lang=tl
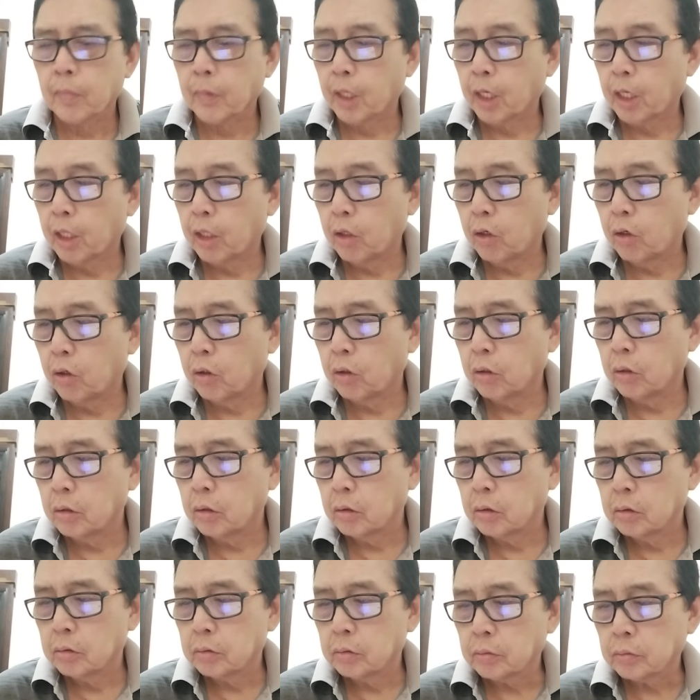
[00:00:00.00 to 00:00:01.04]
you know,
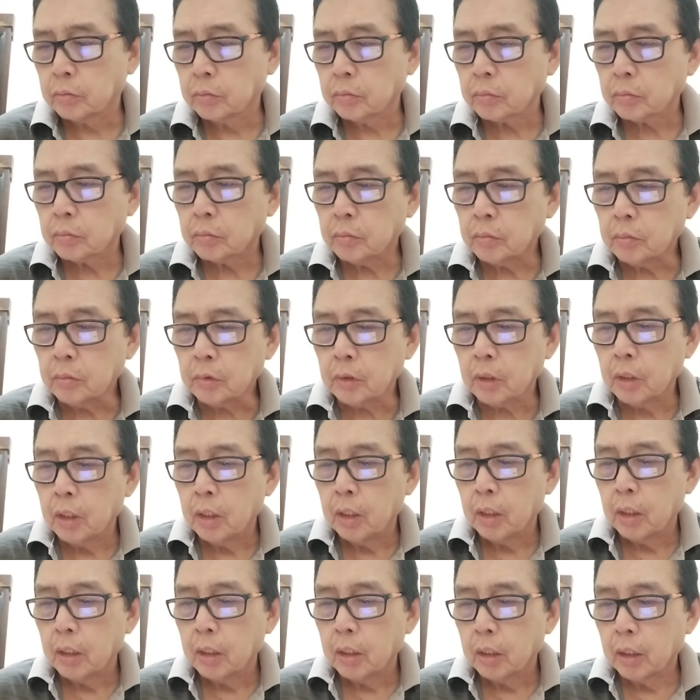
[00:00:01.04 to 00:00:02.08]

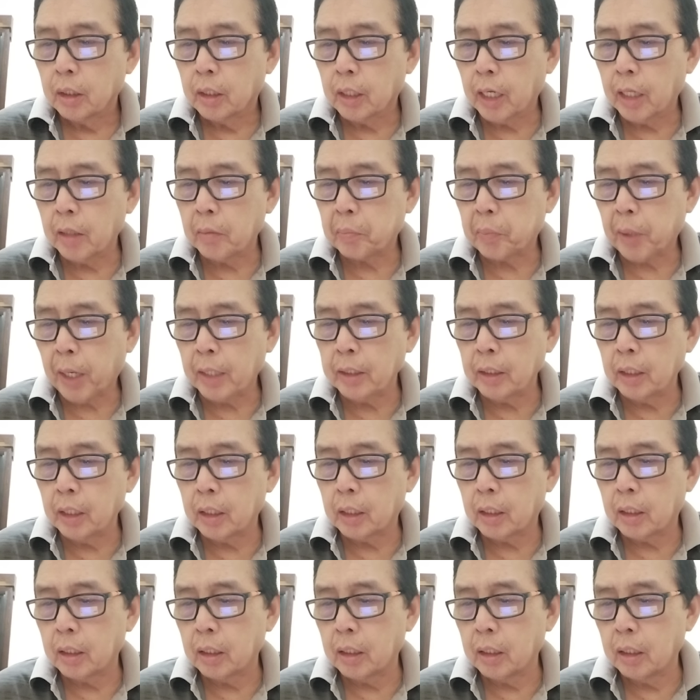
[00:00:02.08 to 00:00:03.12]
great
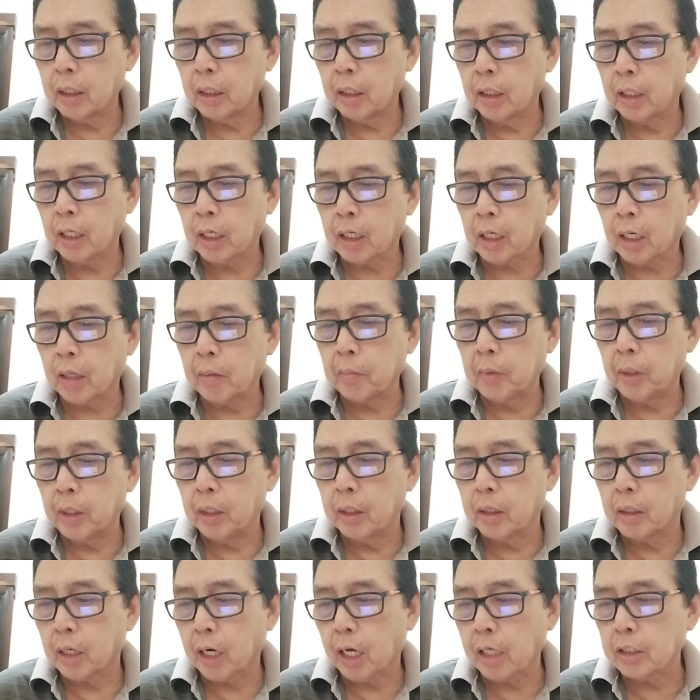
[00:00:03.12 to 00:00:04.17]
panic in the
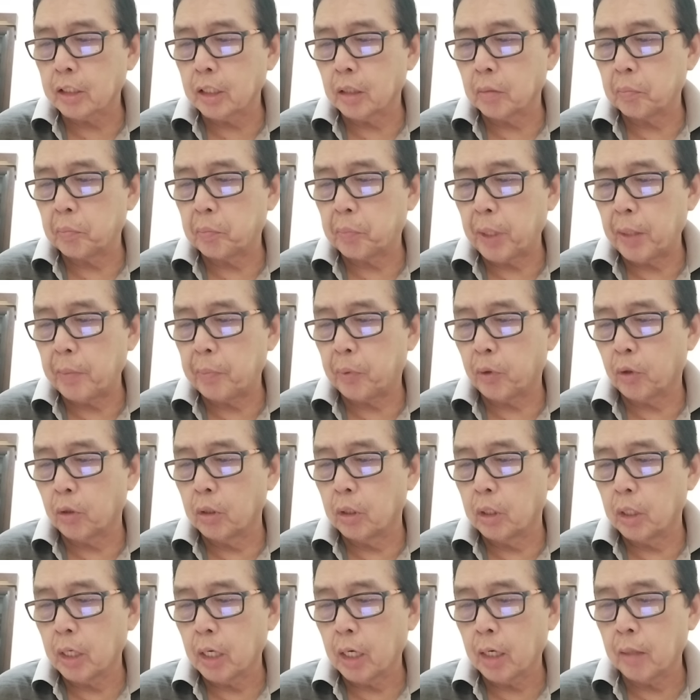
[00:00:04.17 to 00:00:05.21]
Kremlin. Russian
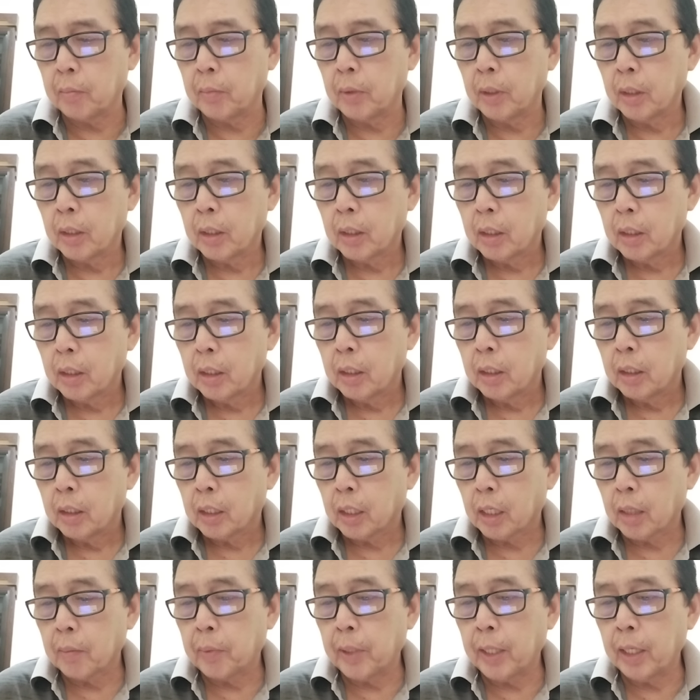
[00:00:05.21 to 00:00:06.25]
people have
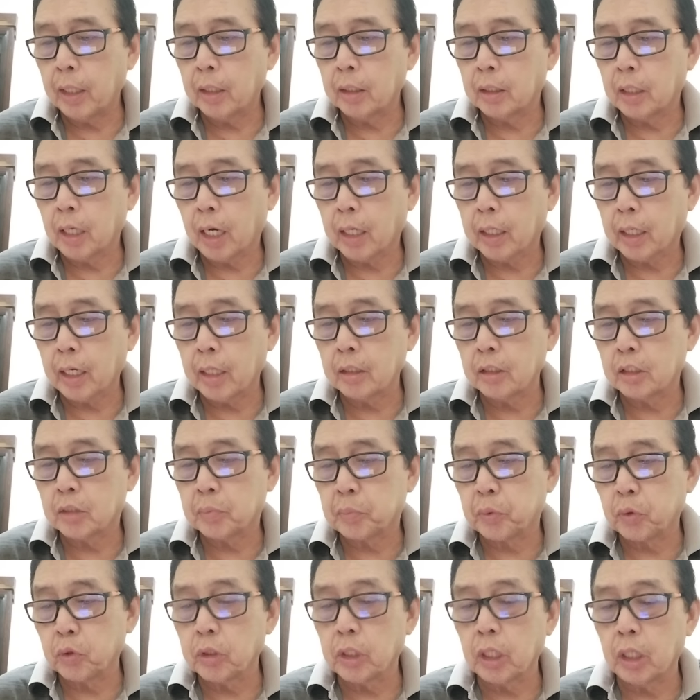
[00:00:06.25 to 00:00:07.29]
rebelled
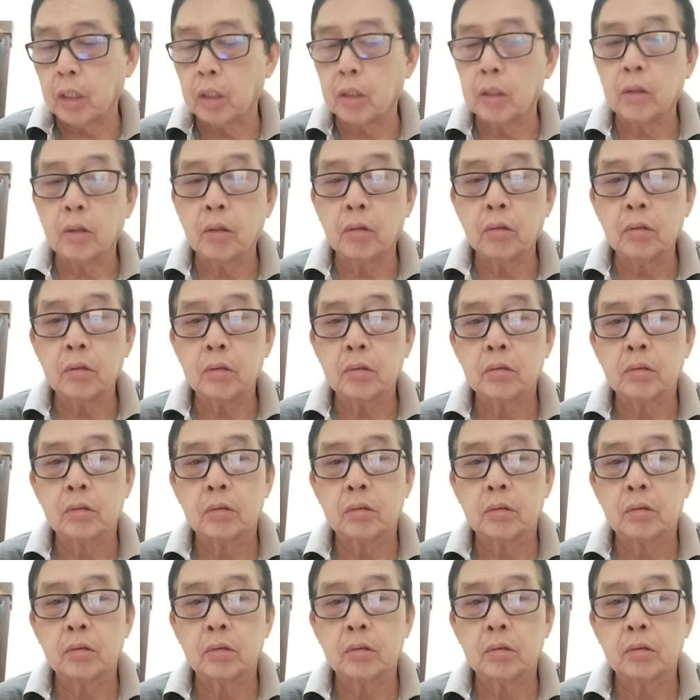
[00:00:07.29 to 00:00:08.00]
against Putin. No?